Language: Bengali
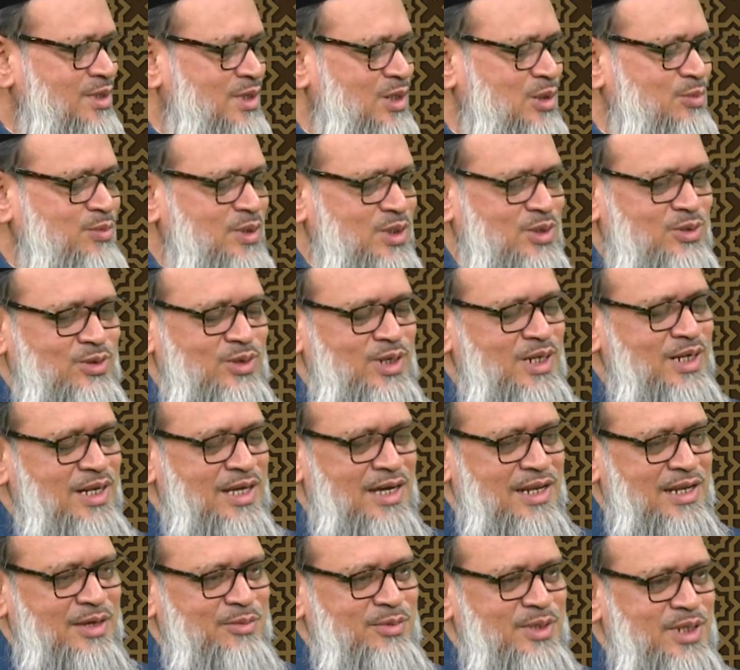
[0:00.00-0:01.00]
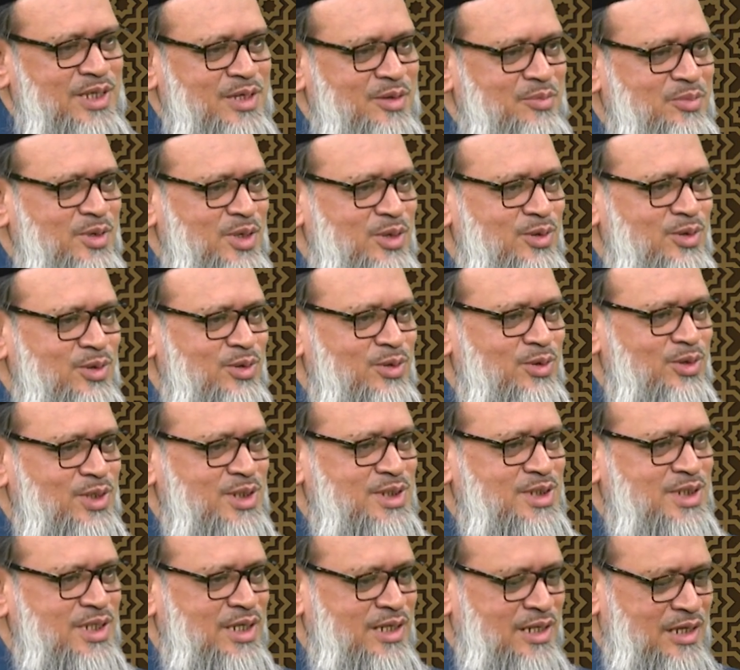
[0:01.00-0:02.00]
রহমতুল্লিল আলমিনকে প্রেরণ
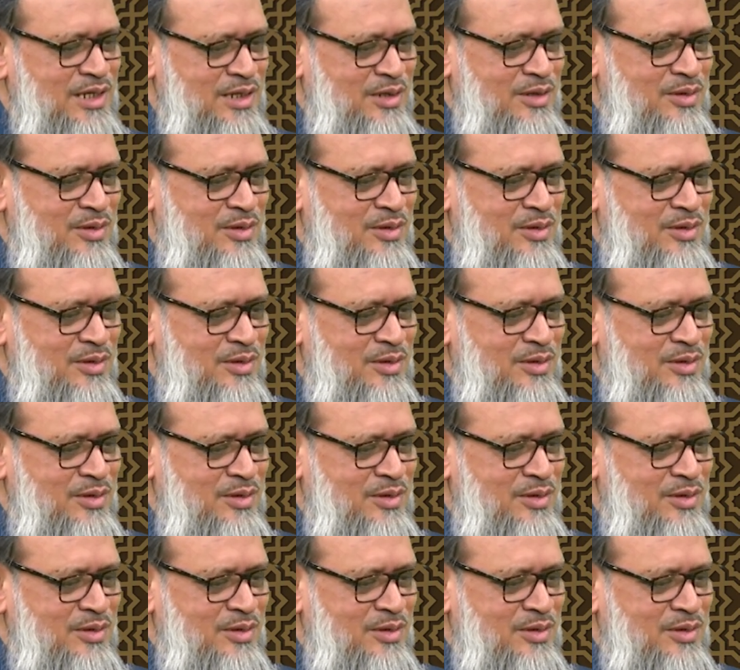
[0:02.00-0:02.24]
করেছেন